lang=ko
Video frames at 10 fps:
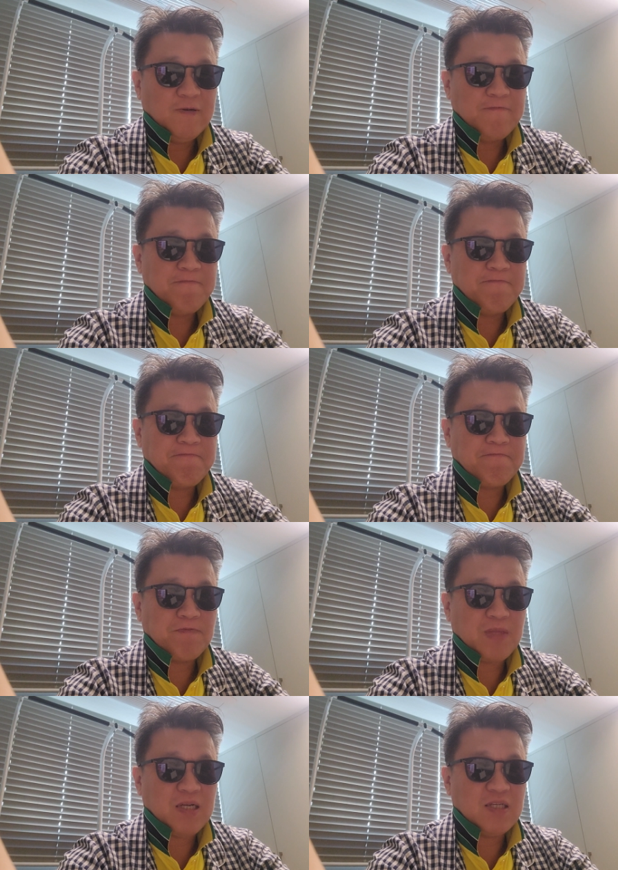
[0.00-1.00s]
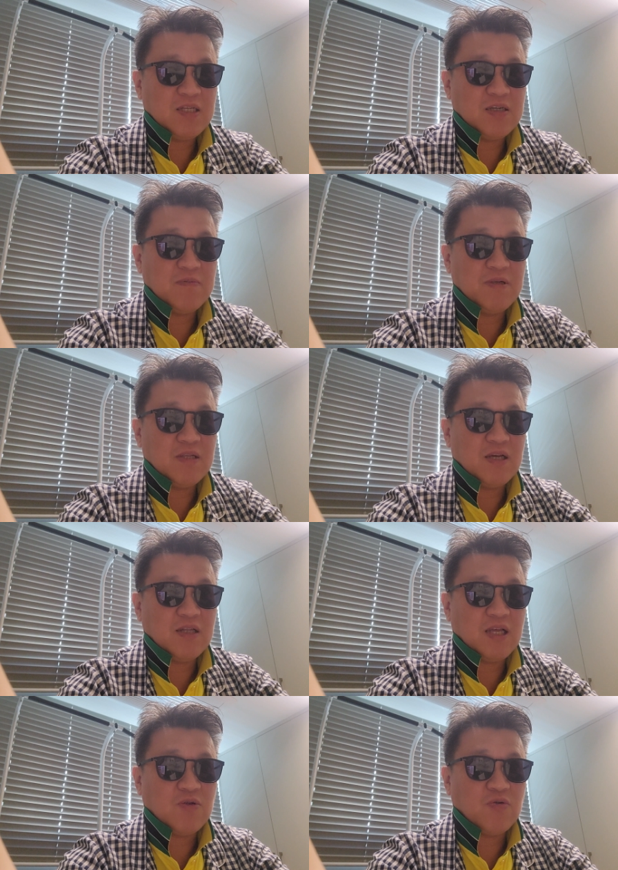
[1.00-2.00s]
음 지금
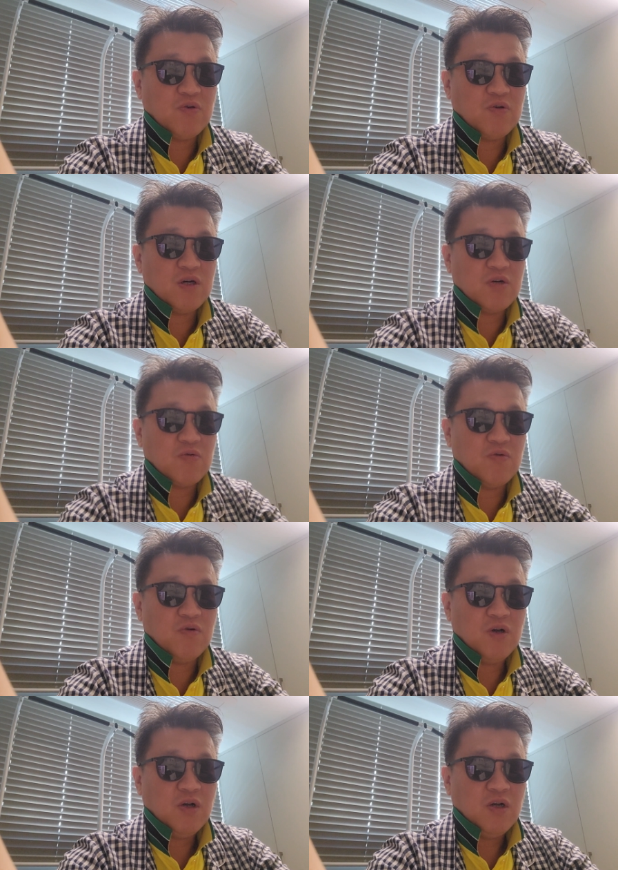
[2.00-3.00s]
일단 대통령하고